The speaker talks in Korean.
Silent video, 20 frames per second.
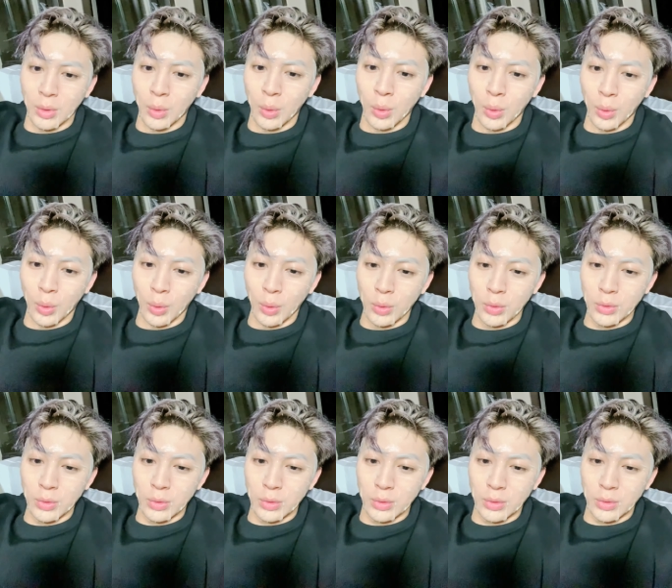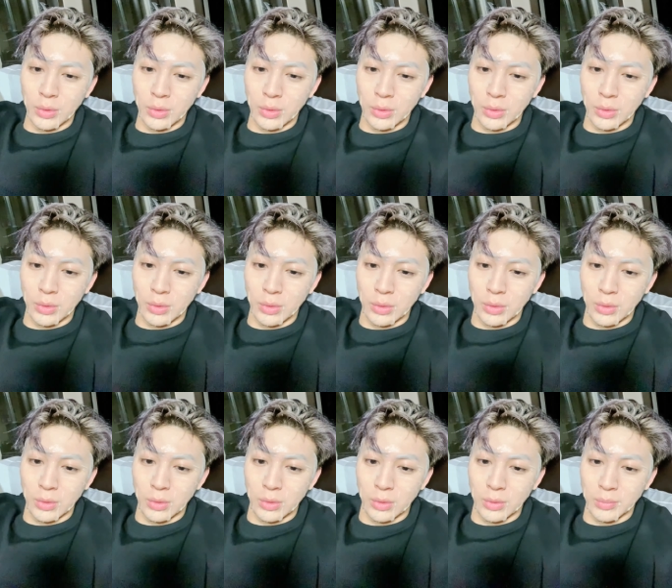오
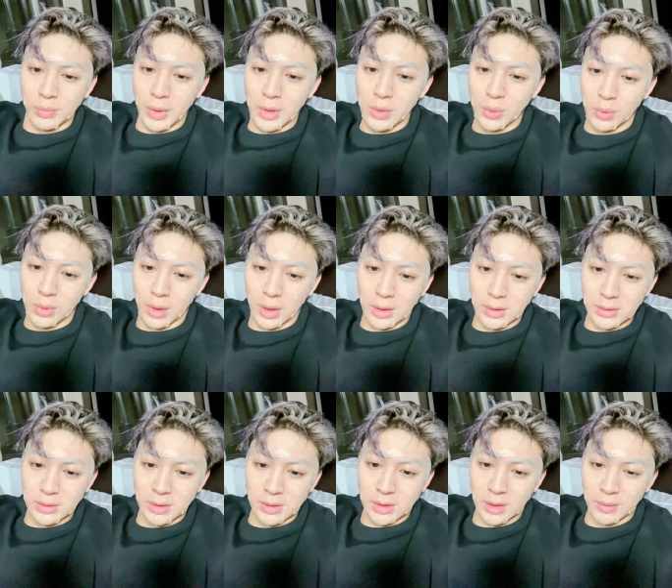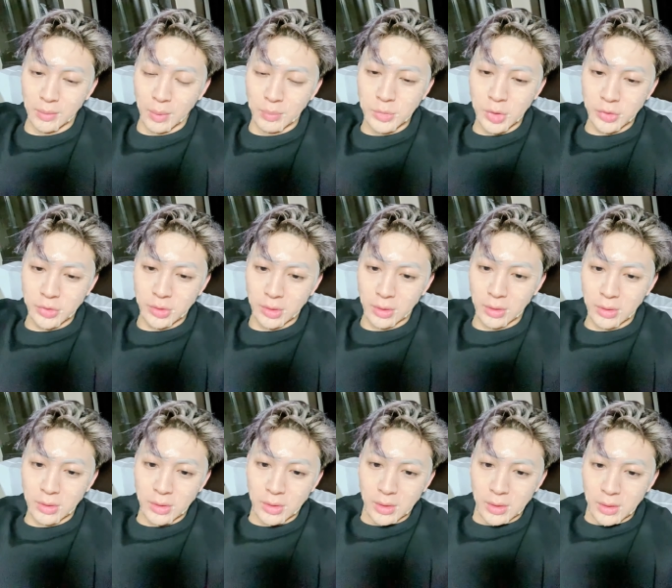빨리 올라가는데 제가
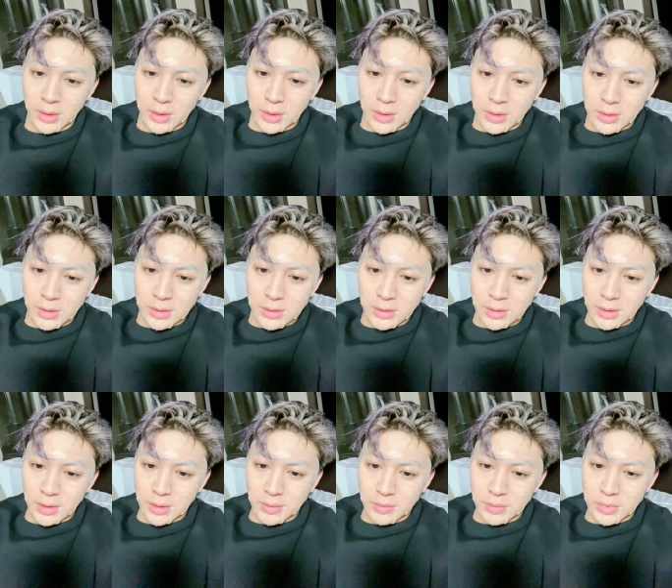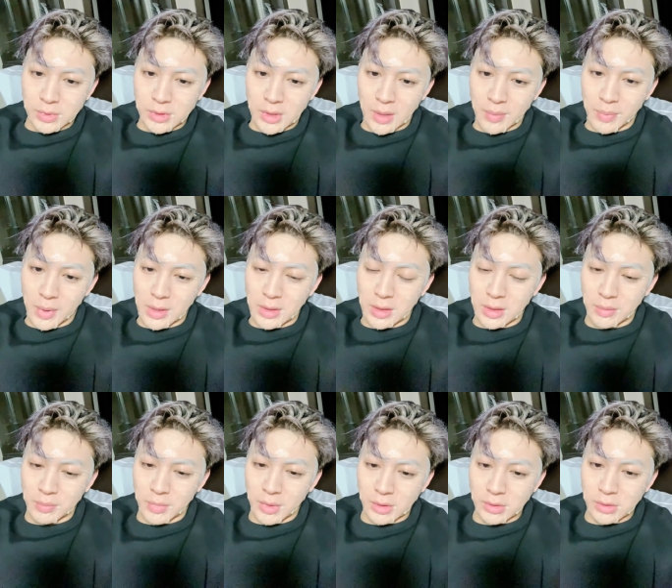멈췄어요. 지금
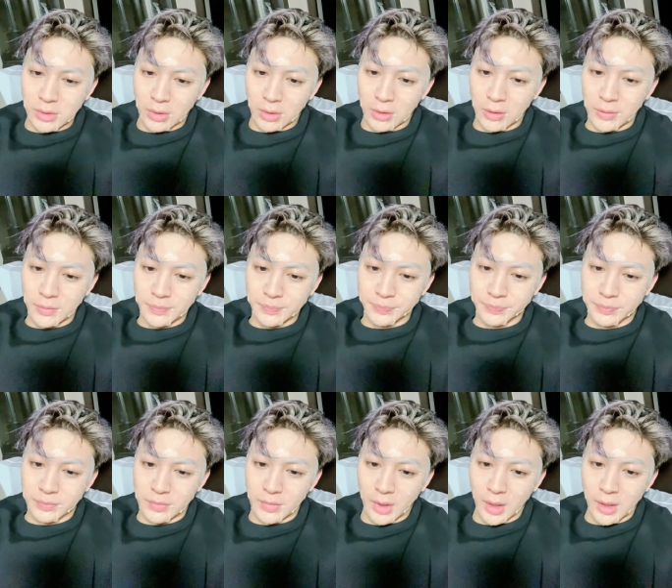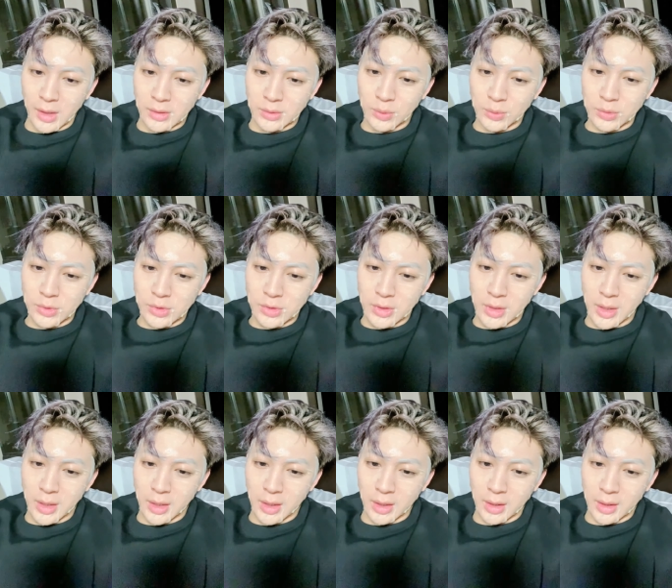스테파니님께서 내일
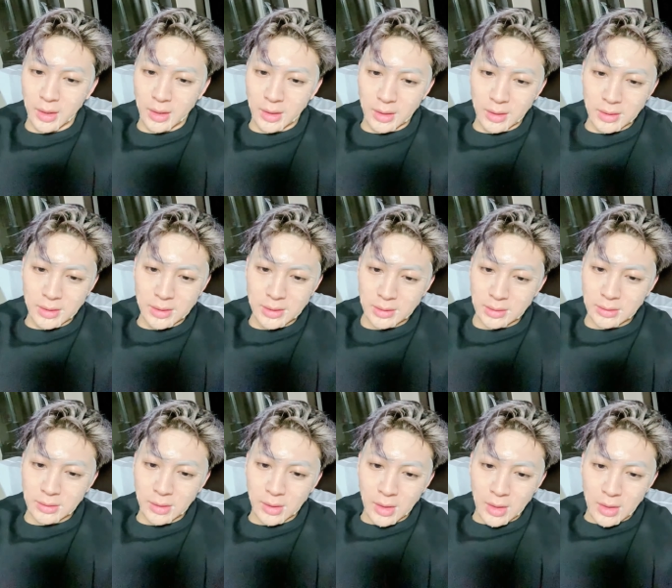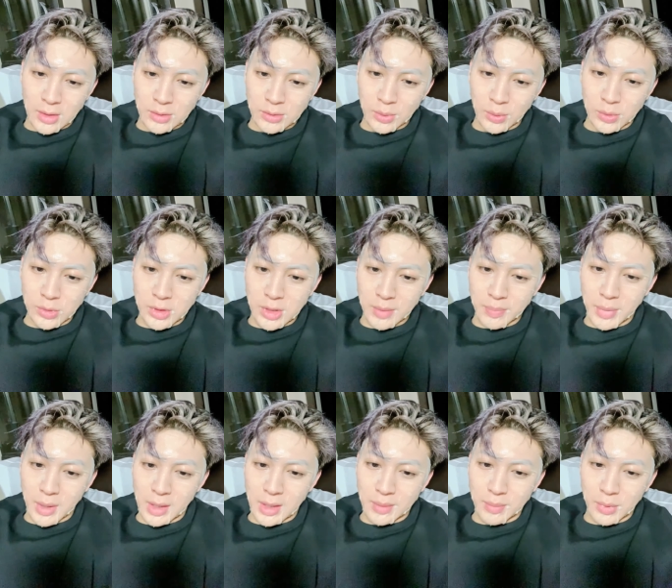송술랭은
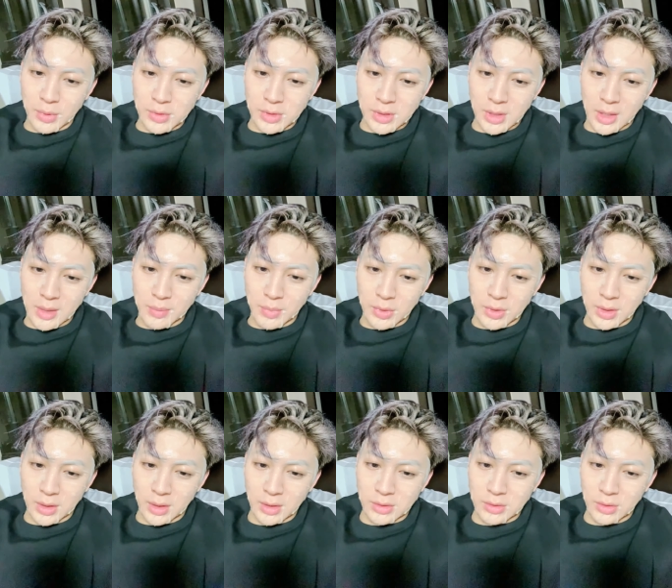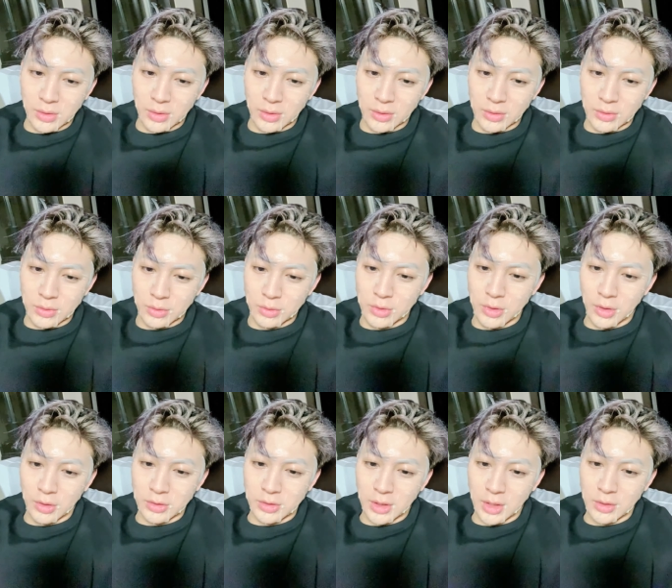송셰프 할아버지 할머니께서
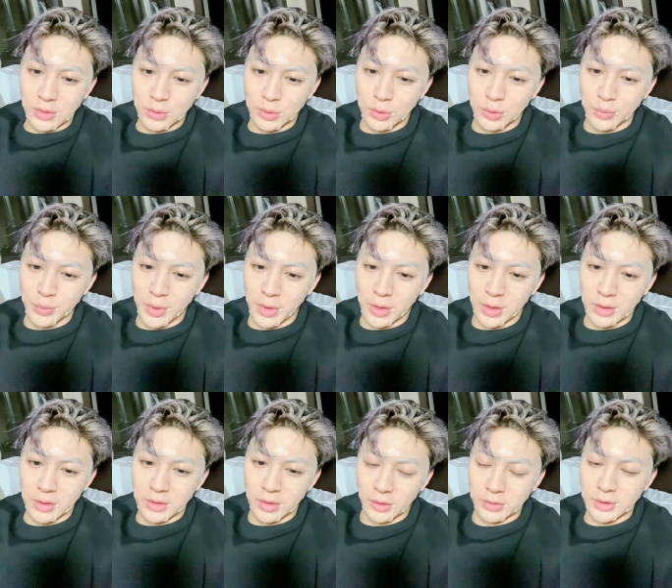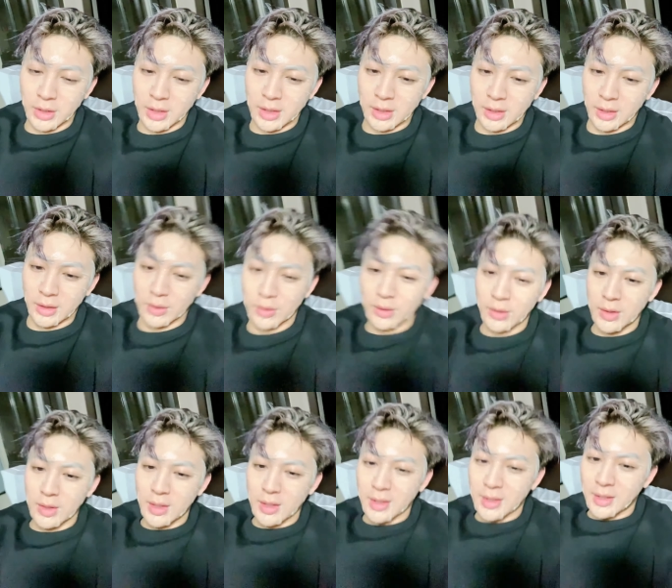윤영 찬우 구별하는
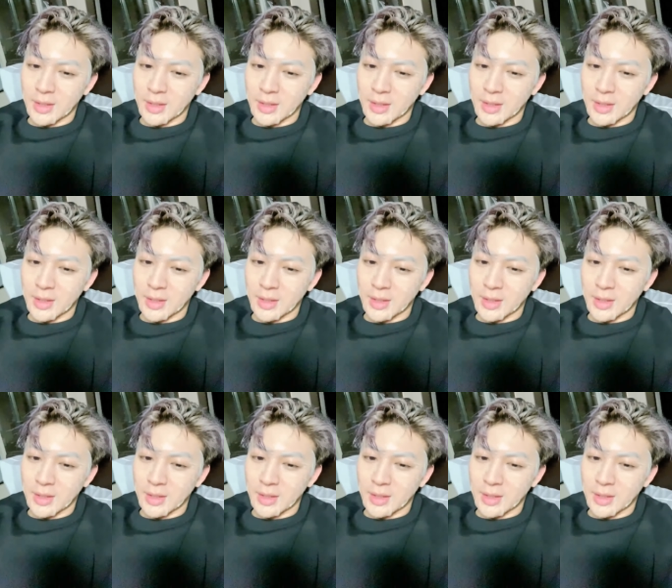영상일까요?